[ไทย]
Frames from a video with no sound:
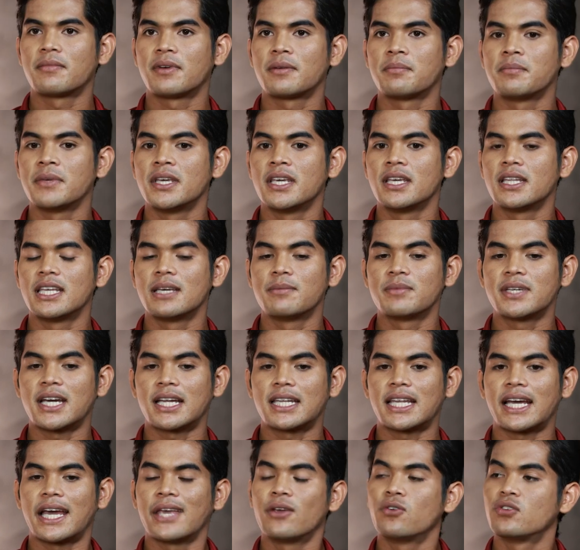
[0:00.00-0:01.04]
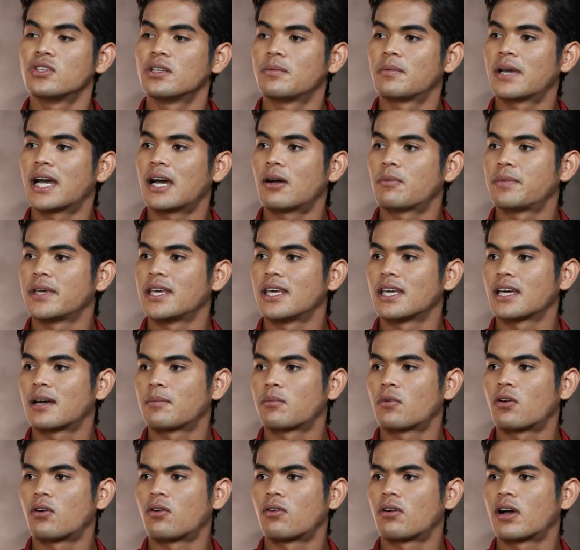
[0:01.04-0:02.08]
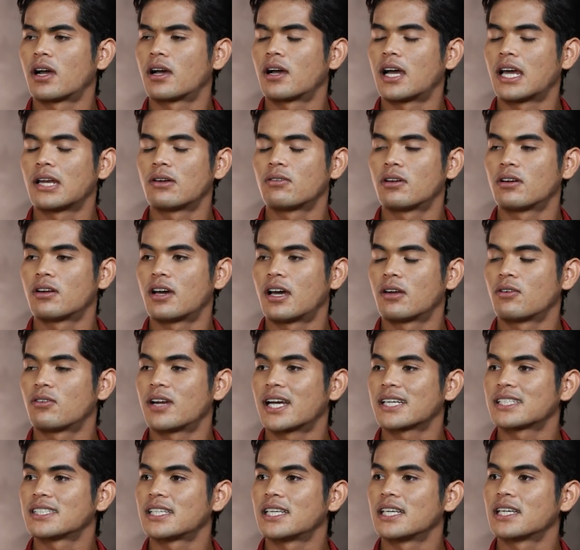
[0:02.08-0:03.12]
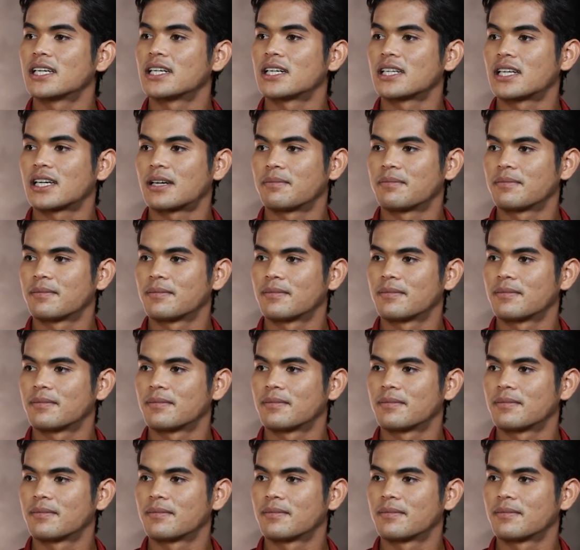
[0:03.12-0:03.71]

มันมีทีมชาติไทยอายุ19ปีครับของอนุรักษ์ศรีเกิดครับ